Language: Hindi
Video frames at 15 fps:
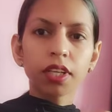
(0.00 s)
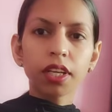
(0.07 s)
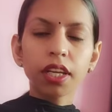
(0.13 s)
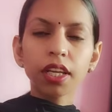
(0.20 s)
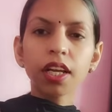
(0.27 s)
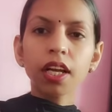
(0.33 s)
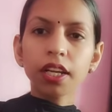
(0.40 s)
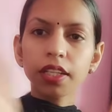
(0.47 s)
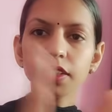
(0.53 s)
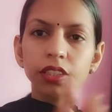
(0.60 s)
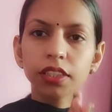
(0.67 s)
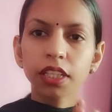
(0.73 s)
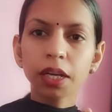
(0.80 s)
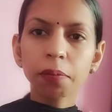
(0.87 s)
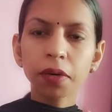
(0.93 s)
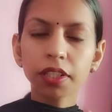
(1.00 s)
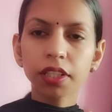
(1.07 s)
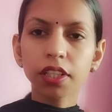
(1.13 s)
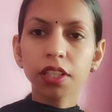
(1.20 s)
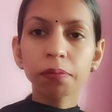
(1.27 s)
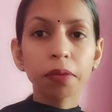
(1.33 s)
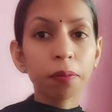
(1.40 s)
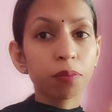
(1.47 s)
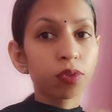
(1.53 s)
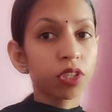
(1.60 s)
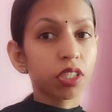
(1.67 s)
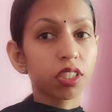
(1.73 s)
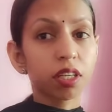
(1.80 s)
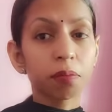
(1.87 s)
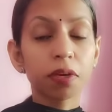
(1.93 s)
हे गाइस जय माता दी मैं
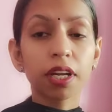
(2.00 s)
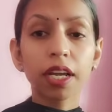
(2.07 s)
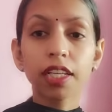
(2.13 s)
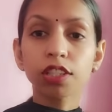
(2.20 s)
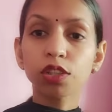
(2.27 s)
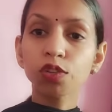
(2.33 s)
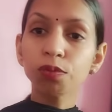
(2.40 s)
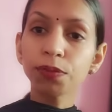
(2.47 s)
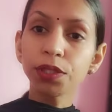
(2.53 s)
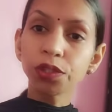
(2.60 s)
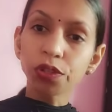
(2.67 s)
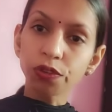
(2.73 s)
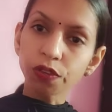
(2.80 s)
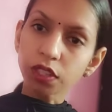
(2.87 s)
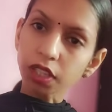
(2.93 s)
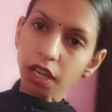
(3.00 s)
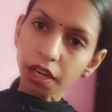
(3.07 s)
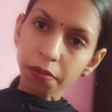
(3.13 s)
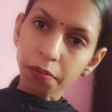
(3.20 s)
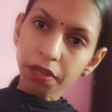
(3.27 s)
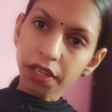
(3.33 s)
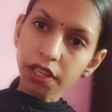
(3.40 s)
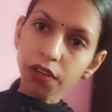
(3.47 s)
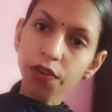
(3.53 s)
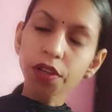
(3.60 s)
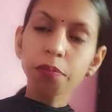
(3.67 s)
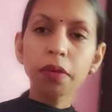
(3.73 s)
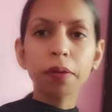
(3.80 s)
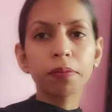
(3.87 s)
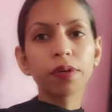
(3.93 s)
पूजा शर्मा कैसे उम्मीद करूँगी सारे बढ़िया होगे
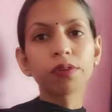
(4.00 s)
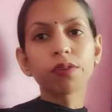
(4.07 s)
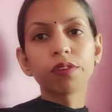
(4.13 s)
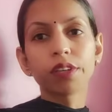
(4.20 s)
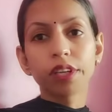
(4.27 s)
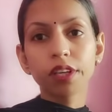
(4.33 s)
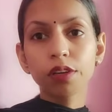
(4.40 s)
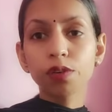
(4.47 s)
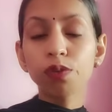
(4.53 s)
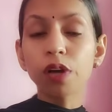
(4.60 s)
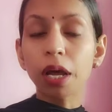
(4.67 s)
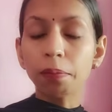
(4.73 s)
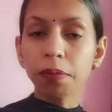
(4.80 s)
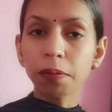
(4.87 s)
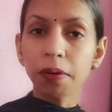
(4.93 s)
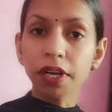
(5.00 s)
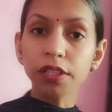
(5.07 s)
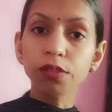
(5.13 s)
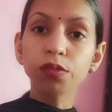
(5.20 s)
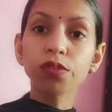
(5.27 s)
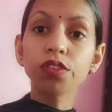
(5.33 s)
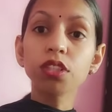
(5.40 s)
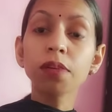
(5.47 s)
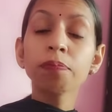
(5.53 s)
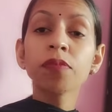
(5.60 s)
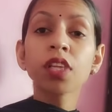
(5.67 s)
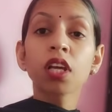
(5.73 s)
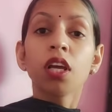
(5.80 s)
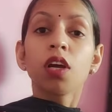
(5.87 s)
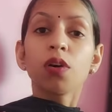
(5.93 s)
मैं बिल्कुल ठीक हूँ हैप्पी भाई दूज
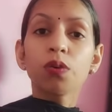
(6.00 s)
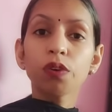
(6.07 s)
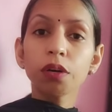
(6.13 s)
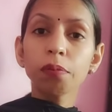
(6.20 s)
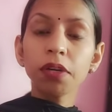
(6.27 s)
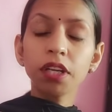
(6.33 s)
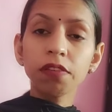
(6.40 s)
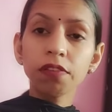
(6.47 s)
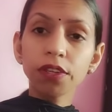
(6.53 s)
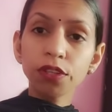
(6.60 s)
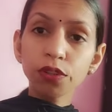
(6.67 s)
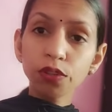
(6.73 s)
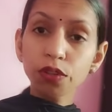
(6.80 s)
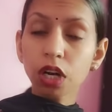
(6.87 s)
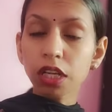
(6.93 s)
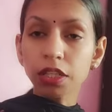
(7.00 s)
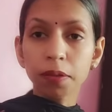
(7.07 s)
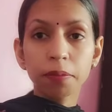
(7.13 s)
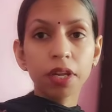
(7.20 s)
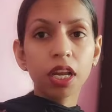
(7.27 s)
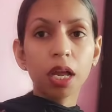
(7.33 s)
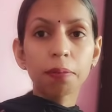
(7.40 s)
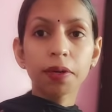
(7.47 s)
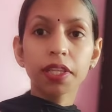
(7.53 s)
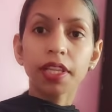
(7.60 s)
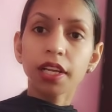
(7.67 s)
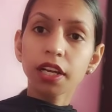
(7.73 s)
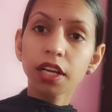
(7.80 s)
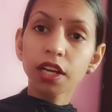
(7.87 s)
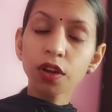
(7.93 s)
और भाई वीडियो का थंबनेल आपने
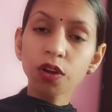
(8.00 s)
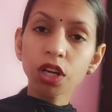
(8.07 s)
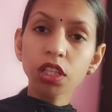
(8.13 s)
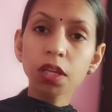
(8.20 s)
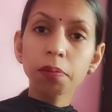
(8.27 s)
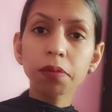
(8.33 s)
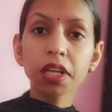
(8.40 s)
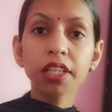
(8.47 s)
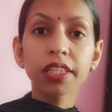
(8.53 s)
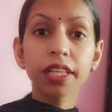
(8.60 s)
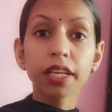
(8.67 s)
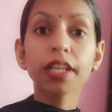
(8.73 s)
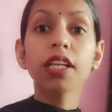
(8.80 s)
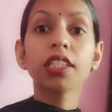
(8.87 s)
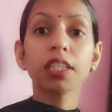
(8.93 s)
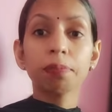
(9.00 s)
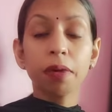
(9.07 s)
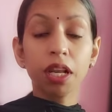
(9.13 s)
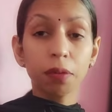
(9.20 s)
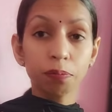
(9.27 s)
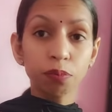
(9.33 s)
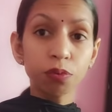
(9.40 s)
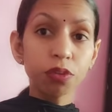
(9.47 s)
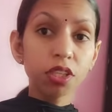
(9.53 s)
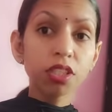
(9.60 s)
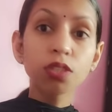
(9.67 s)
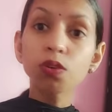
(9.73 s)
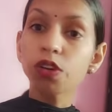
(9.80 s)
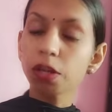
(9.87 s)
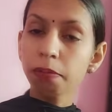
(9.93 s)
देख लिया होगा थंबनेल देखने से पहले पूरी
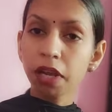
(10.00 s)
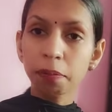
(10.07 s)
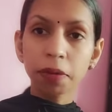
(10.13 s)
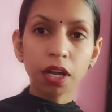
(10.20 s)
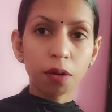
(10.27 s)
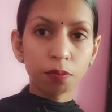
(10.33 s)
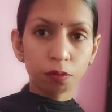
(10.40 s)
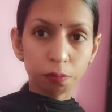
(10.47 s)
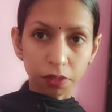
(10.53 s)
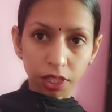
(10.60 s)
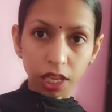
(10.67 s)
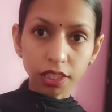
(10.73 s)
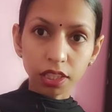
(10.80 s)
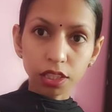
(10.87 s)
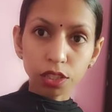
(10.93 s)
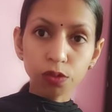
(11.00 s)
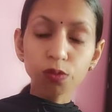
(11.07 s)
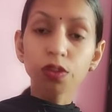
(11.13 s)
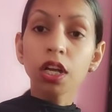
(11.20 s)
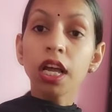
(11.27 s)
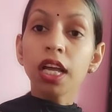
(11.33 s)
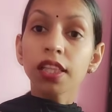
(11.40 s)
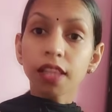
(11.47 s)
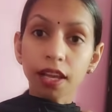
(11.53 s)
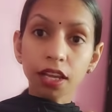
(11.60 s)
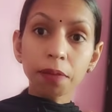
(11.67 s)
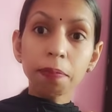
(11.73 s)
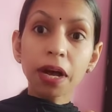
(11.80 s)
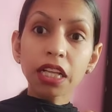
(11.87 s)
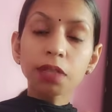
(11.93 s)
स्टोरी मैं एक बार आपको बता देती हूँ
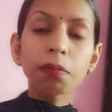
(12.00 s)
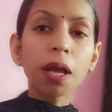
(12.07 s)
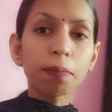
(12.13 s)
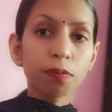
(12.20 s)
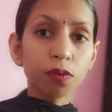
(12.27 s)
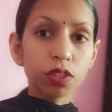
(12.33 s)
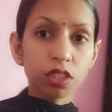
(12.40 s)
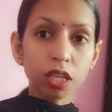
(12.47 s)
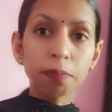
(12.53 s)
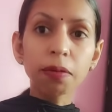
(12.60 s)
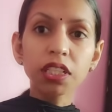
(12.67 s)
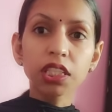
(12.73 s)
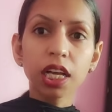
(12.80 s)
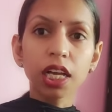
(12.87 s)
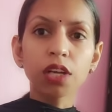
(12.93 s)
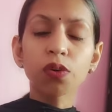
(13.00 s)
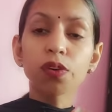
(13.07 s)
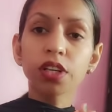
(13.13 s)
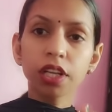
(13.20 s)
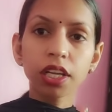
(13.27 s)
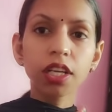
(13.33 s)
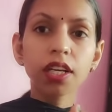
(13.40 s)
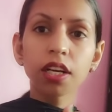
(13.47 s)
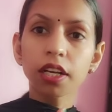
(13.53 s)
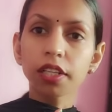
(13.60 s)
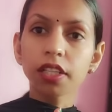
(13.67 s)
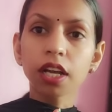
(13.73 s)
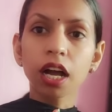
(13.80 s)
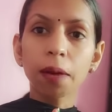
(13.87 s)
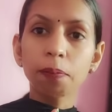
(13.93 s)
ताकि बाद में आपको समझ आए और ठीक
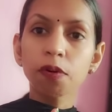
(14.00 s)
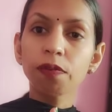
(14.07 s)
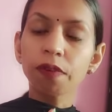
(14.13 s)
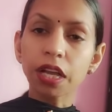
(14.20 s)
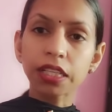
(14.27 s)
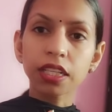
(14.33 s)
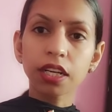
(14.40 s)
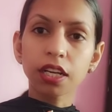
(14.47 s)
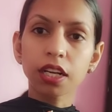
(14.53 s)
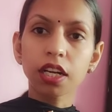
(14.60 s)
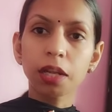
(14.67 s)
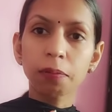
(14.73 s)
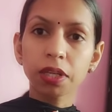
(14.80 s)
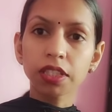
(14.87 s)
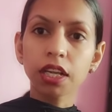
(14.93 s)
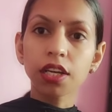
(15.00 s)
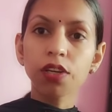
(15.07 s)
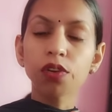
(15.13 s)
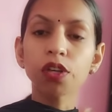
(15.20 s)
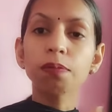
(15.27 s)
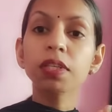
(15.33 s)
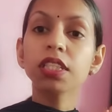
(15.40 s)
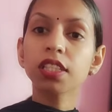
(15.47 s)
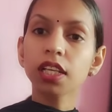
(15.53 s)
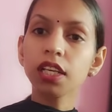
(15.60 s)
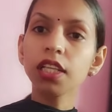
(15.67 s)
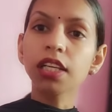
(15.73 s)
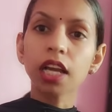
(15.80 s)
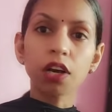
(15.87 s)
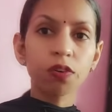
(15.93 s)
गलत का आपको फैसला करने में आसानी होगी भाई
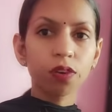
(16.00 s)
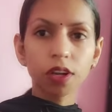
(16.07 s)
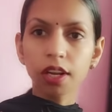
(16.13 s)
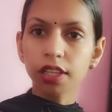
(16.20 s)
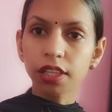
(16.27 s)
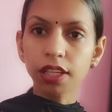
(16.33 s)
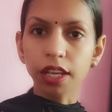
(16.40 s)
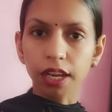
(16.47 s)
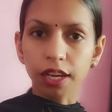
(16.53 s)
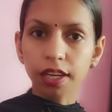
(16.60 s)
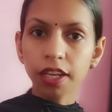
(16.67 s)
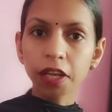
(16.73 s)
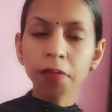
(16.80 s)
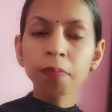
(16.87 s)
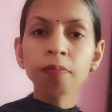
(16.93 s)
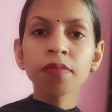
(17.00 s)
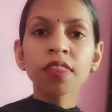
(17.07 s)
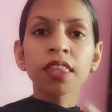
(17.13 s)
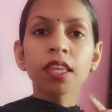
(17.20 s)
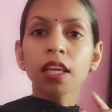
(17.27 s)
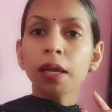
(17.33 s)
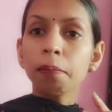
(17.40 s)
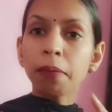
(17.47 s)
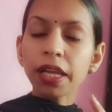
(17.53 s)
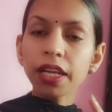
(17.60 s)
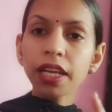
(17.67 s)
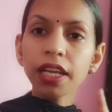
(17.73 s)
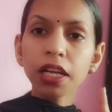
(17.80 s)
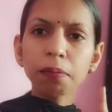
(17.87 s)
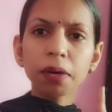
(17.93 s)
सही क्या है और गलत क्या है ठीक है
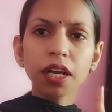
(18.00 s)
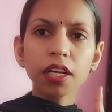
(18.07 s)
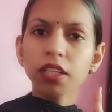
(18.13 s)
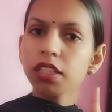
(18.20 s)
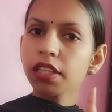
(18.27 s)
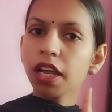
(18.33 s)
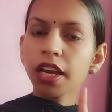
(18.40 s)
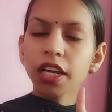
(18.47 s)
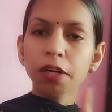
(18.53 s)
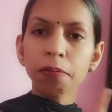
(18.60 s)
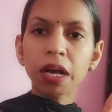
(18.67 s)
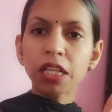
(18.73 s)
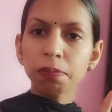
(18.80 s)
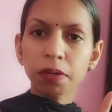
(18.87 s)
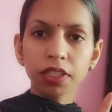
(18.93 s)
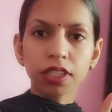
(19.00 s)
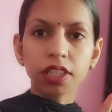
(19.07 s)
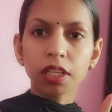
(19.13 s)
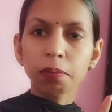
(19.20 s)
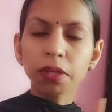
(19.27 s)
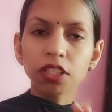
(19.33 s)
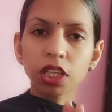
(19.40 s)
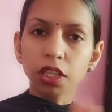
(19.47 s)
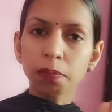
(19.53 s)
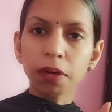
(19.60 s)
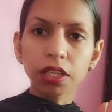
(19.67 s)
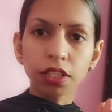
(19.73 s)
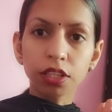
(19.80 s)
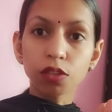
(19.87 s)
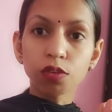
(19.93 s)
मैंने एक बार डायरेक्ट बात पे आ जाती है मैं ज्यादा
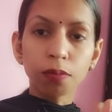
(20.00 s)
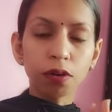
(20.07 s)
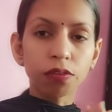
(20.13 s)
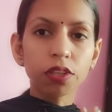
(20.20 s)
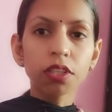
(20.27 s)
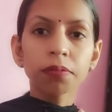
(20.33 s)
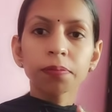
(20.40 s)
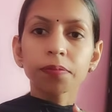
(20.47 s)
बात नहीं घुमाऊंगी